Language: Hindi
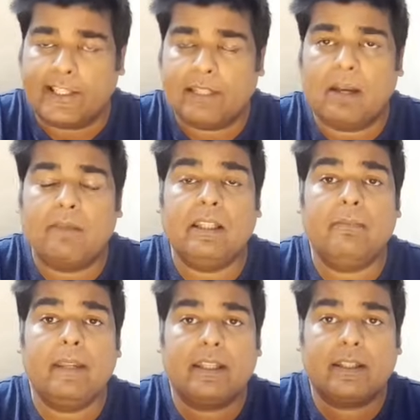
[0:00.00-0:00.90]
इस
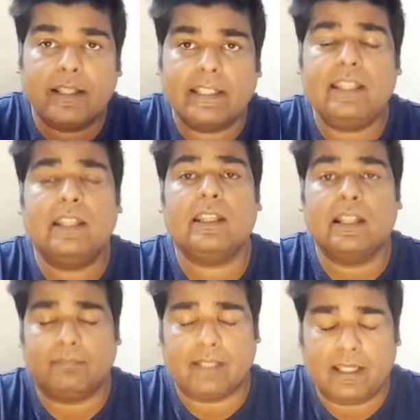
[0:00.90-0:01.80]
मामले में किसी की
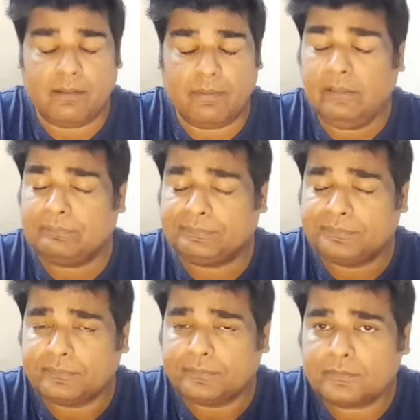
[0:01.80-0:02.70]
गिरफ्तारी अभी
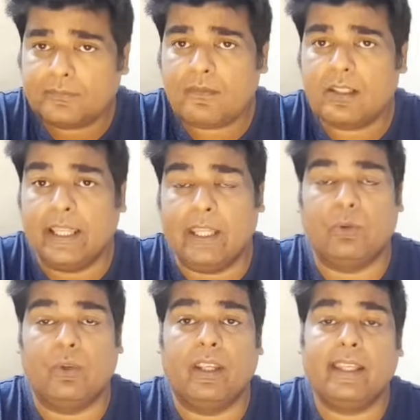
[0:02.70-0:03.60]
नहीं
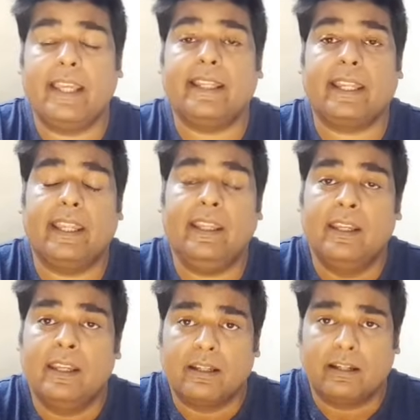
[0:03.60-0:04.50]
हुई है या ये कहें
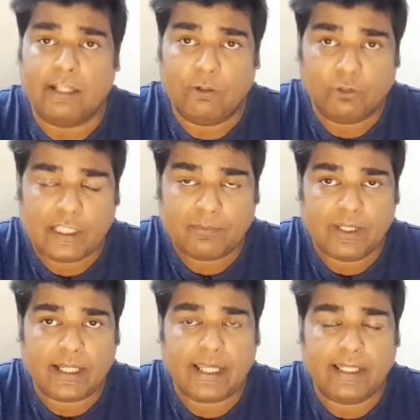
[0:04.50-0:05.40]
कि टिल्लू
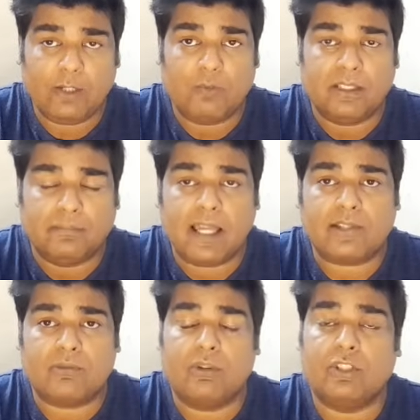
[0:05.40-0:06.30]
ताजपुरिया गैंग के वो
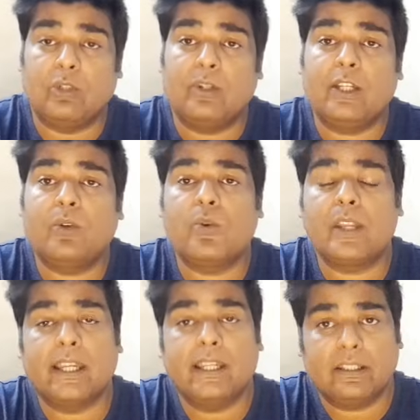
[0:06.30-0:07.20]
बदमाश जिन्होंने
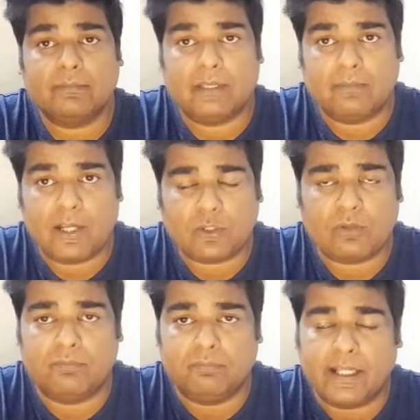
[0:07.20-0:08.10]
गोगी गैंग के बदमाश को
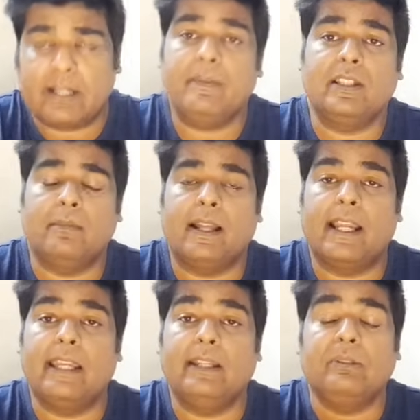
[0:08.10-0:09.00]
बेरहमी से मारा
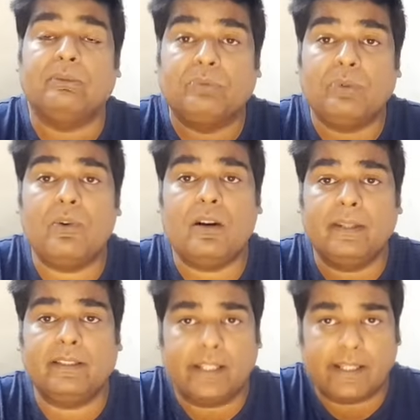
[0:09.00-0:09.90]
है वो
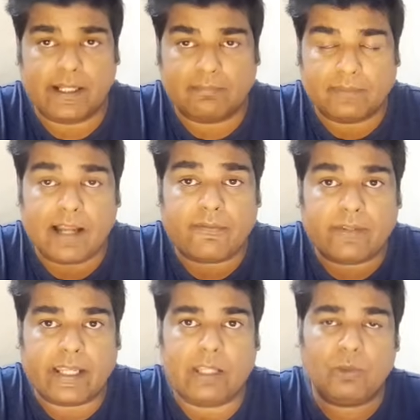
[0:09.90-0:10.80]
अभी तक गिरफ्तार
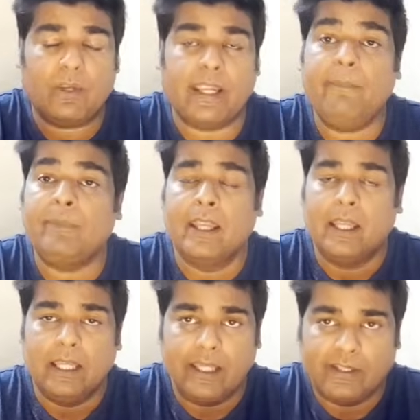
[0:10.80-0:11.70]
नहीं हुए हैं
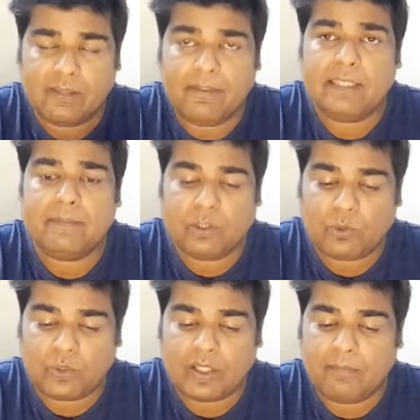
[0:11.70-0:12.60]
इसी बीच में
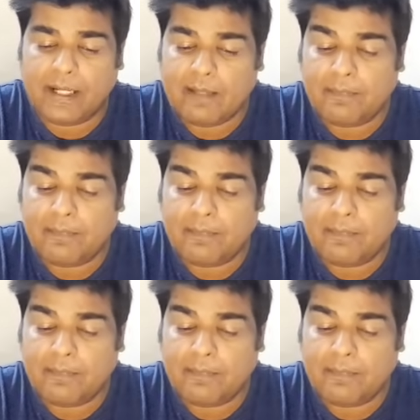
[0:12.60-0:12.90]
सोशल मीडिया